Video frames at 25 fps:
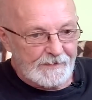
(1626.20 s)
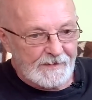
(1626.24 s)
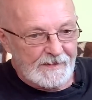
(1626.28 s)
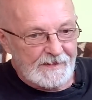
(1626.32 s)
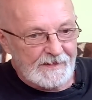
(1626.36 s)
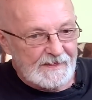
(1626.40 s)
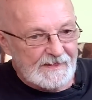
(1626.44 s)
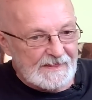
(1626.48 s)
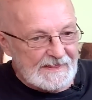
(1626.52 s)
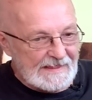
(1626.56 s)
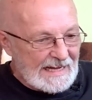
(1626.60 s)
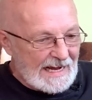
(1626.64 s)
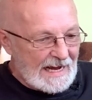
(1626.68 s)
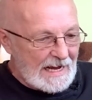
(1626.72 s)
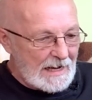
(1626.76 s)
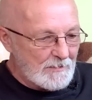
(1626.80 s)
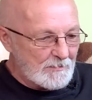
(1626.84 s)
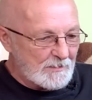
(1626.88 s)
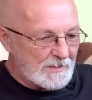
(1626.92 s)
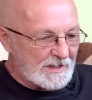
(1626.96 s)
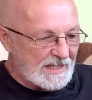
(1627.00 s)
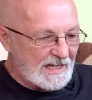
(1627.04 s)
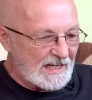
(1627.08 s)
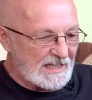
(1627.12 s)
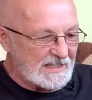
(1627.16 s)

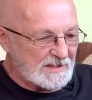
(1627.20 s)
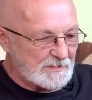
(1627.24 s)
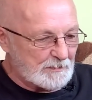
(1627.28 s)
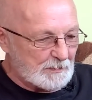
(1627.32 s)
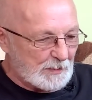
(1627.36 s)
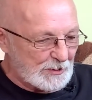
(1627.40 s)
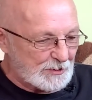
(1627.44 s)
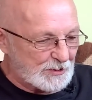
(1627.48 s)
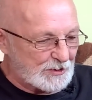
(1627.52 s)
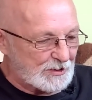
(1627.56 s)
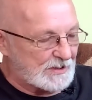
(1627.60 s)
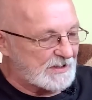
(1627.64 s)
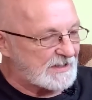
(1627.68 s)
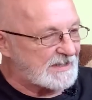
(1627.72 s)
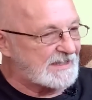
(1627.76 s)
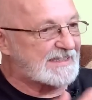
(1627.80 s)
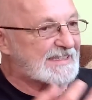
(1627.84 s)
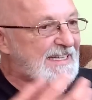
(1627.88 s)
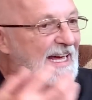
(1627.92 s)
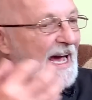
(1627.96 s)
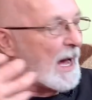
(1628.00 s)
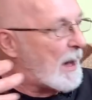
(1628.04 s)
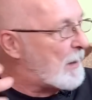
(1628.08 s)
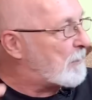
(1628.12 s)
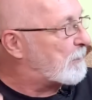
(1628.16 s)
Nam jest pod...
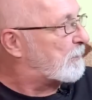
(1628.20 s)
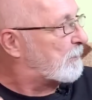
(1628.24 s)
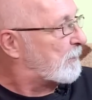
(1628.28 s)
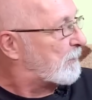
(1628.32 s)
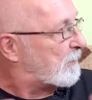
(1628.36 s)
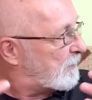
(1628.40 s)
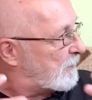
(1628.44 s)
nam.